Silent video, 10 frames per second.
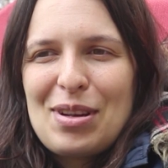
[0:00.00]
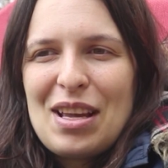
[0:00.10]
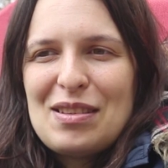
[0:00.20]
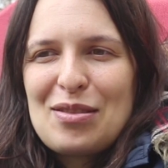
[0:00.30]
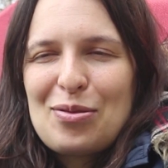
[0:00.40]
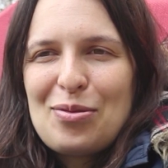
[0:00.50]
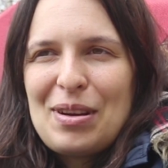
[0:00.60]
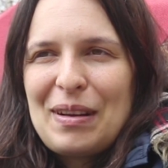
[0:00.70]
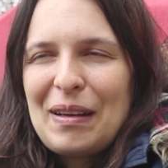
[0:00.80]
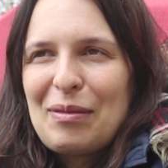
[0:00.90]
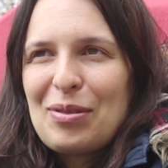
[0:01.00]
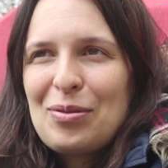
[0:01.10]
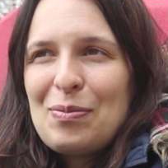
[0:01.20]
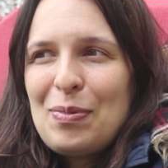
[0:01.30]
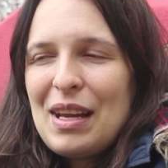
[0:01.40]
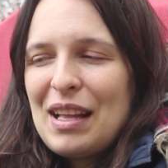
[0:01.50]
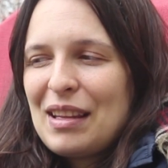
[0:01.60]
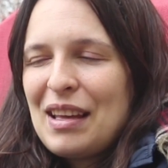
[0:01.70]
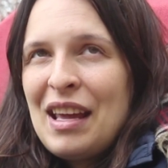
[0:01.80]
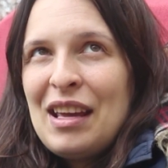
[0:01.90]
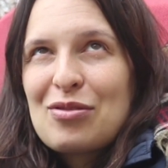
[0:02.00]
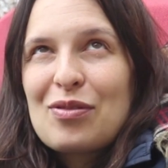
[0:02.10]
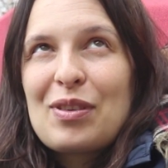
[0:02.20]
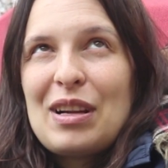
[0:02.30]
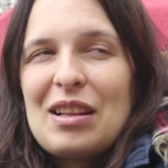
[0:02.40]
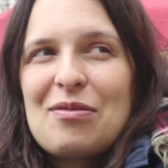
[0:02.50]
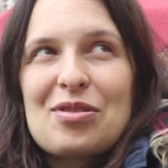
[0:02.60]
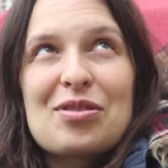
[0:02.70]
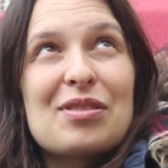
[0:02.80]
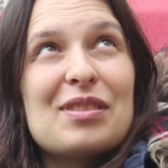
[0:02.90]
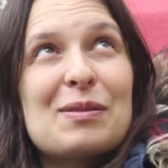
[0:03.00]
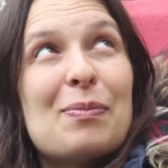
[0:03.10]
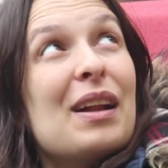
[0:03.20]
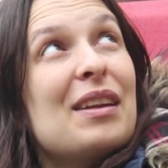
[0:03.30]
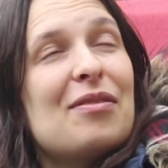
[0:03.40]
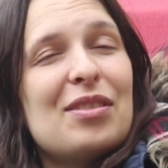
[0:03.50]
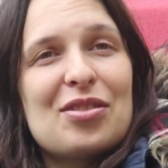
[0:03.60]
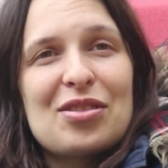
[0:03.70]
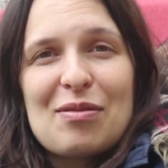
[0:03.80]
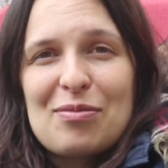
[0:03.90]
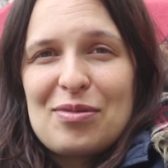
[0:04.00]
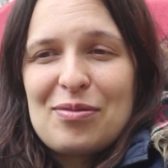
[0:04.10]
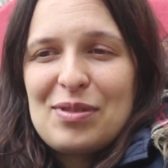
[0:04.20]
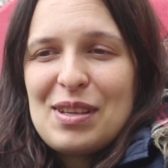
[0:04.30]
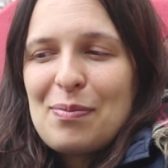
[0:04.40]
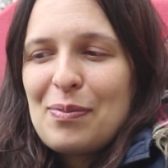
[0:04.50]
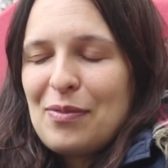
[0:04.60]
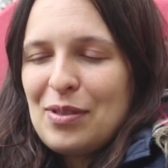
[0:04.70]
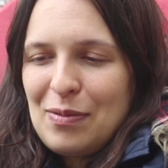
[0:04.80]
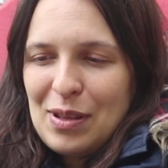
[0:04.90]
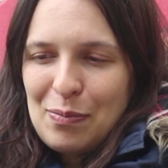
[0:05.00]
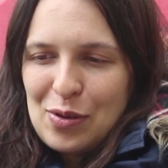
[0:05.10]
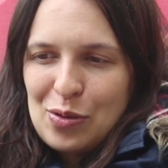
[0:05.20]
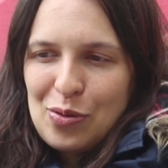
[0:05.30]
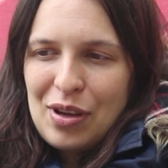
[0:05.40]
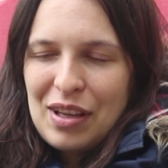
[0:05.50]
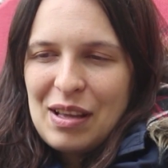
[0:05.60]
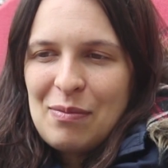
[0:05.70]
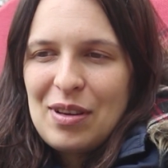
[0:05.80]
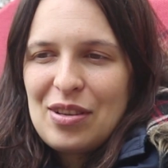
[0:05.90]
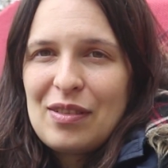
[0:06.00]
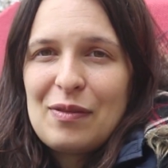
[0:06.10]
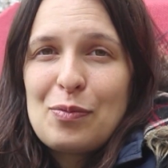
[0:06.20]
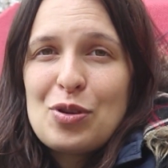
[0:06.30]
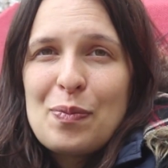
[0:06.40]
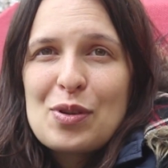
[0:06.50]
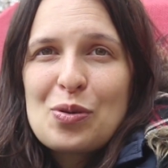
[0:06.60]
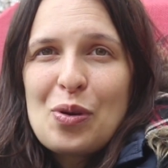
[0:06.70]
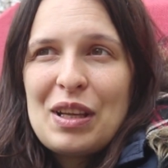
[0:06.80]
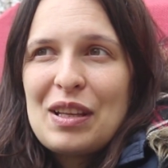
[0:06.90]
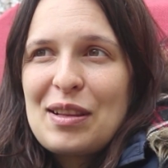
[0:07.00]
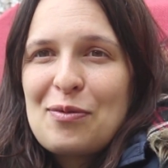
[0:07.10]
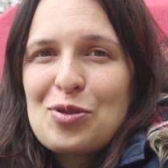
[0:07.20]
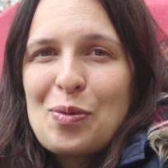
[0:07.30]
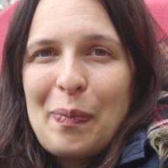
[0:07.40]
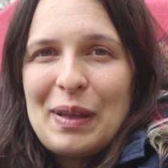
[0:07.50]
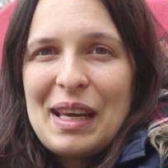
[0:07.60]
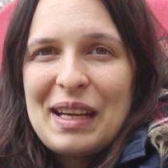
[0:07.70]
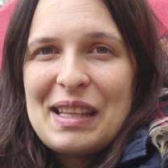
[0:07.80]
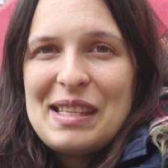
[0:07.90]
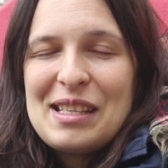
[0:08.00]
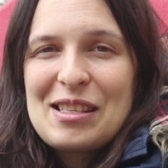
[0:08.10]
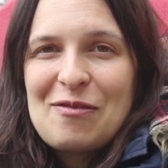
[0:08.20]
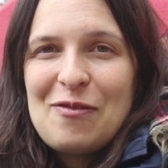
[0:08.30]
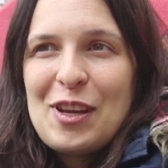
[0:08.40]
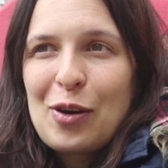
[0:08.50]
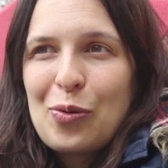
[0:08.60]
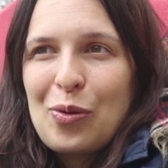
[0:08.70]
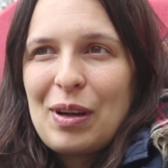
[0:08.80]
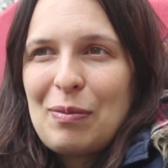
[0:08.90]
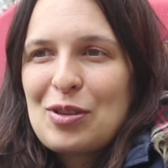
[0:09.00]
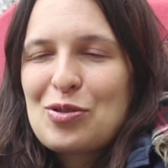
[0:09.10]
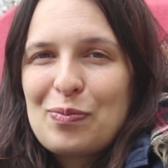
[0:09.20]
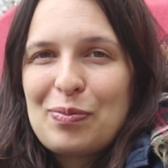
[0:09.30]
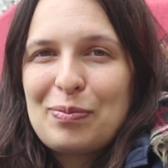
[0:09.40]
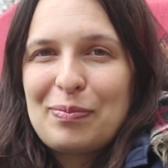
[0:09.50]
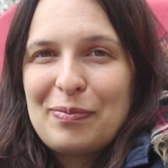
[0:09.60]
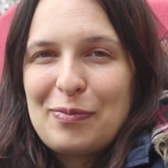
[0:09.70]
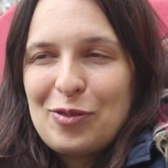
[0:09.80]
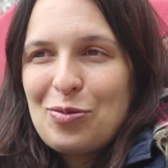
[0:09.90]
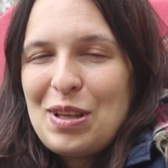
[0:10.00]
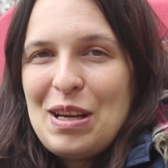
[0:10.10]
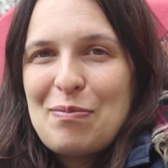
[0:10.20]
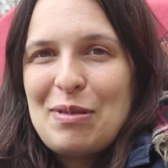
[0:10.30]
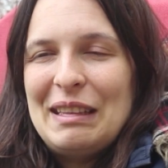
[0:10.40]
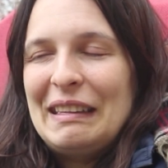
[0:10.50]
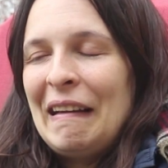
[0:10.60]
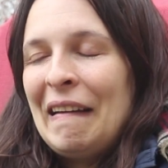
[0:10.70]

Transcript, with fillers: моя территория, как бы, ну неприятно, что выглядываешь из спальни, видишь там у тебя вот эта пристройка, там э, вообще пристройка не для того, чтобы по ней ходить сверху, как бы, она чтобы внутри быть.